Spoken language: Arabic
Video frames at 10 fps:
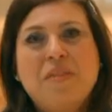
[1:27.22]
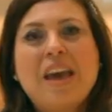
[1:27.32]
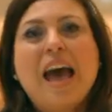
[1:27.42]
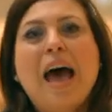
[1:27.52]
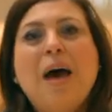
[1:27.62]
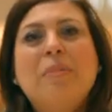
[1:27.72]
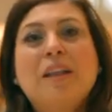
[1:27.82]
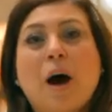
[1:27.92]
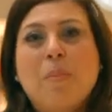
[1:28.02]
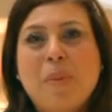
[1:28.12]
فيها
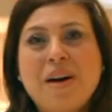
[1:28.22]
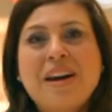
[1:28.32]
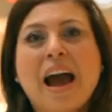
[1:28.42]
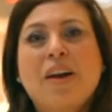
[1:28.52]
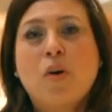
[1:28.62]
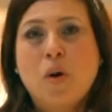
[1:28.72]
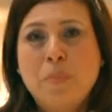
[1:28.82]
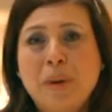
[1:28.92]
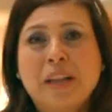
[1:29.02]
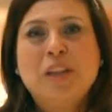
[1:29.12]
بتعبري عن
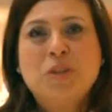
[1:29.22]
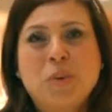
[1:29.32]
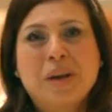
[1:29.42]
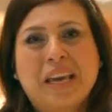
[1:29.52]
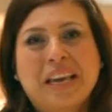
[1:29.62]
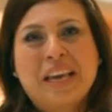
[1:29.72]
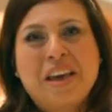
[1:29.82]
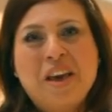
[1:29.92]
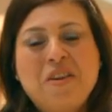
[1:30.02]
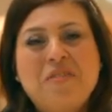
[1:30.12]
حبك لزوجك
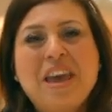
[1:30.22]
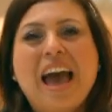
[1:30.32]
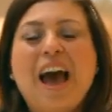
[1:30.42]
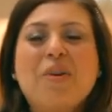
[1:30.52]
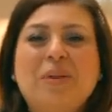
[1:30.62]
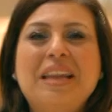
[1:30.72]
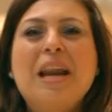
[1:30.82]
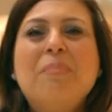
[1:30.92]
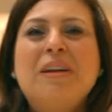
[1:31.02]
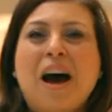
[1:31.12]
فيها
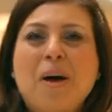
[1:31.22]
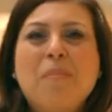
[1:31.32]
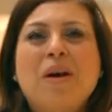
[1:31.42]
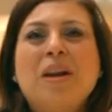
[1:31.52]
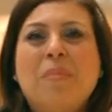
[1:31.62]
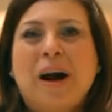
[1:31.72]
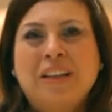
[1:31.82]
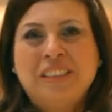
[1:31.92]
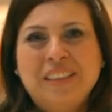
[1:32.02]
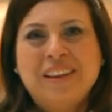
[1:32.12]
كلنا بنعبر
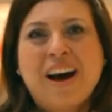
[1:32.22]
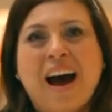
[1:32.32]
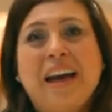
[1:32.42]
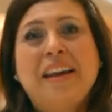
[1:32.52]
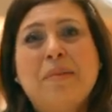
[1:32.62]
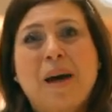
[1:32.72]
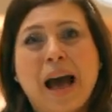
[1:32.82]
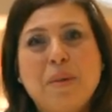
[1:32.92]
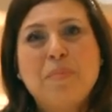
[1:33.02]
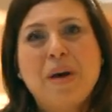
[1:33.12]
لبعضينا عن
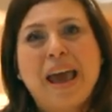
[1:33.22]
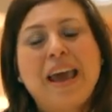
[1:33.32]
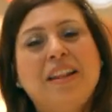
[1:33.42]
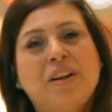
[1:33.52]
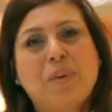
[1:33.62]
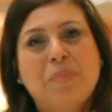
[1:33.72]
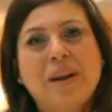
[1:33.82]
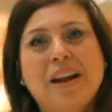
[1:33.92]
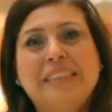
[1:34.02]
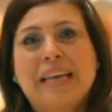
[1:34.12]
المحبة اللي
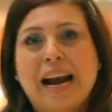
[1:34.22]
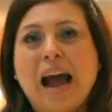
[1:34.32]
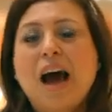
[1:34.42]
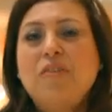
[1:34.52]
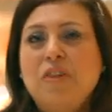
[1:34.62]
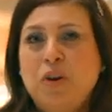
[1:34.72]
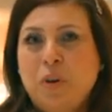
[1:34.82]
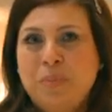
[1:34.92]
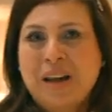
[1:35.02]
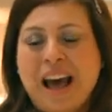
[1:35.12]
ربنا زرعها في
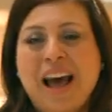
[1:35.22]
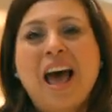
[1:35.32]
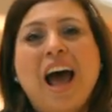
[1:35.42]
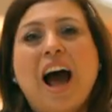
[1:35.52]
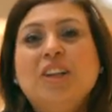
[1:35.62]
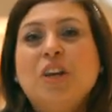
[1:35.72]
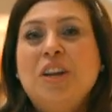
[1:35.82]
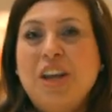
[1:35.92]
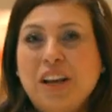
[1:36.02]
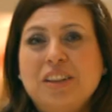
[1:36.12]
قلوبنا
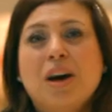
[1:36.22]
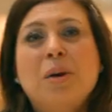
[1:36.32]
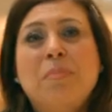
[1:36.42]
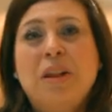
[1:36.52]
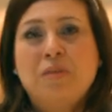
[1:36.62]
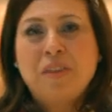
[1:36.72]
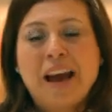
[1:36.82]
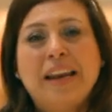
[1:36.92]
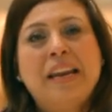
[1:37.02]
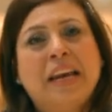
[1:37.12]
عشان نقدر
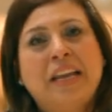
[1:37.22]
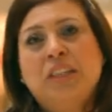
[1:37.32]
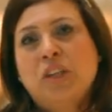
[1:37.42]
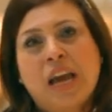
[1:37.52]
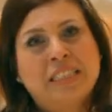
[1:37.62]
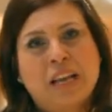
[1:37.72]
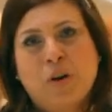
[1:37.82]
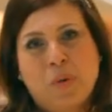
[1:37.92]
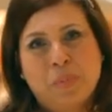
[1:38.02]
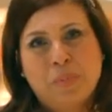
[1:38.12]
بالفعل نعيش هذا
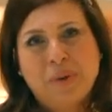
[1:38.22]
الحب